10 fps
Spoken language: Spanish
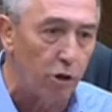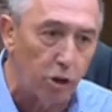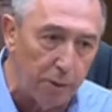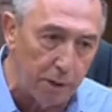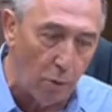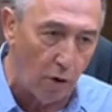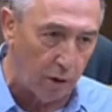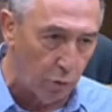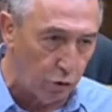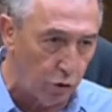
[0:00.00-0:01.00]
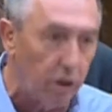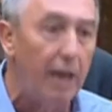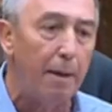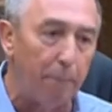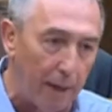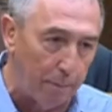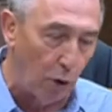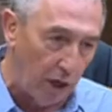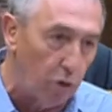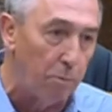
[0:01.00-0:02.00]
los mismos recursos para
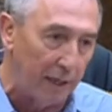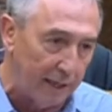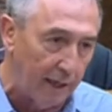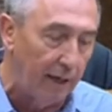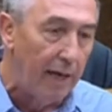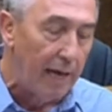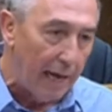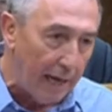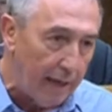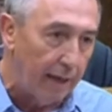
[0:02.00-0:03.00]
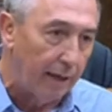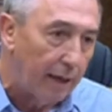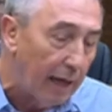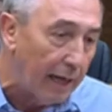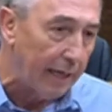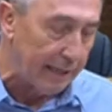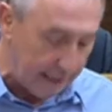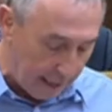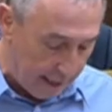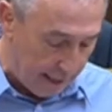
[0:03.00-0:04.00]
poder combatir a,
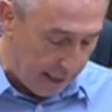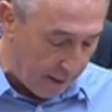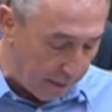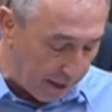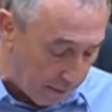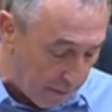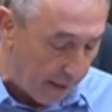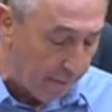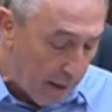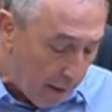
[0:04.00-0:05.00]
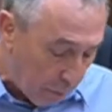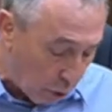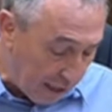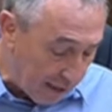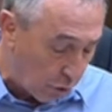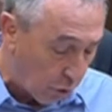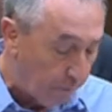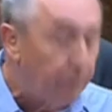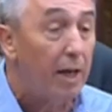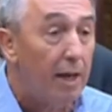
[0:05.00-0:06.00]
esta epidemia. Por
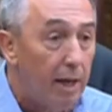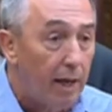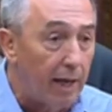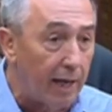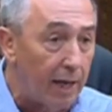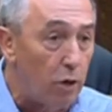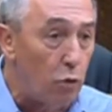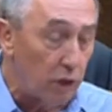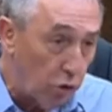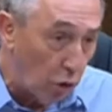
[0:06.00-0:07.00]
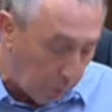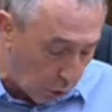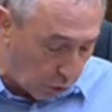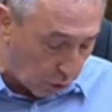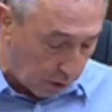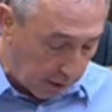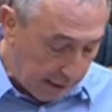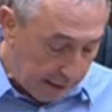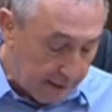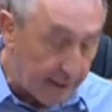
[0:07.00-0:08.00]
tanto, eh, nuestro voto
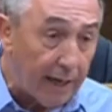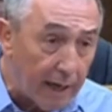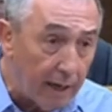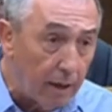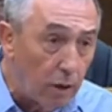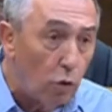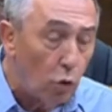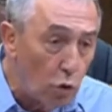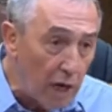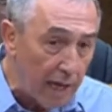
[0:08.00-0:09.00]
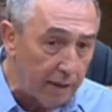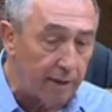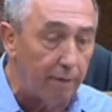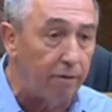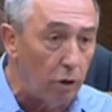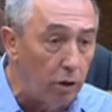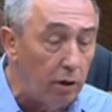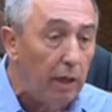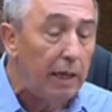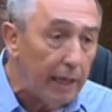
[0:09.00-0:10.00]
será una
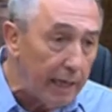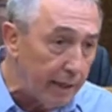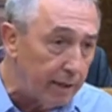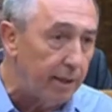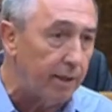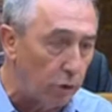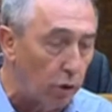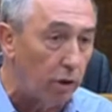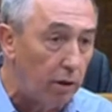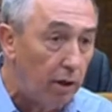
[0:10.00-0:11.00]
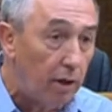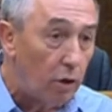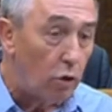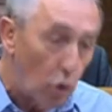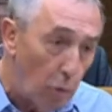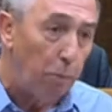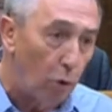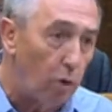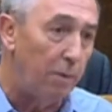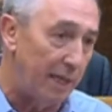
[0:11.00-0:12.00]
abstención, insisto, con un
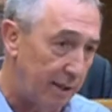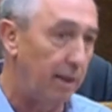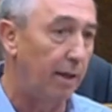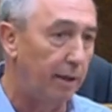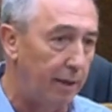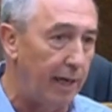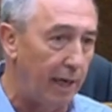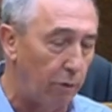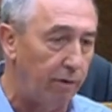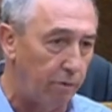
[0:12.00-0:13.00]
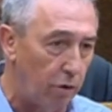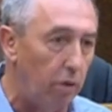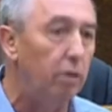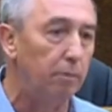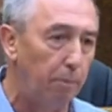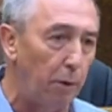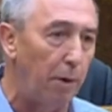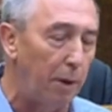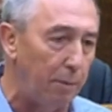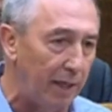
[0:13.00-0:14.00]
poco más de negociación,
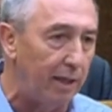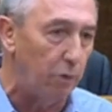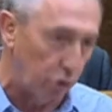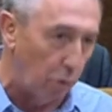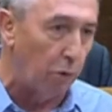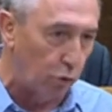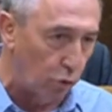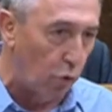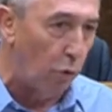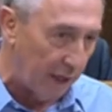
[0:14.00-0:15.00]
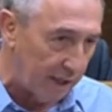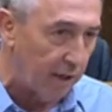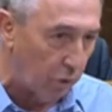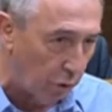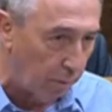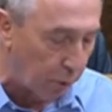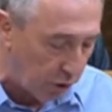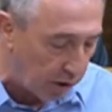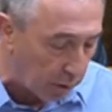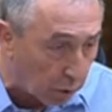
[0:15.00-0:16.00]
probablemente nuestro voto hubiera sido
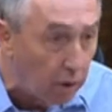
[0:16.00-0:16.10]
positivo.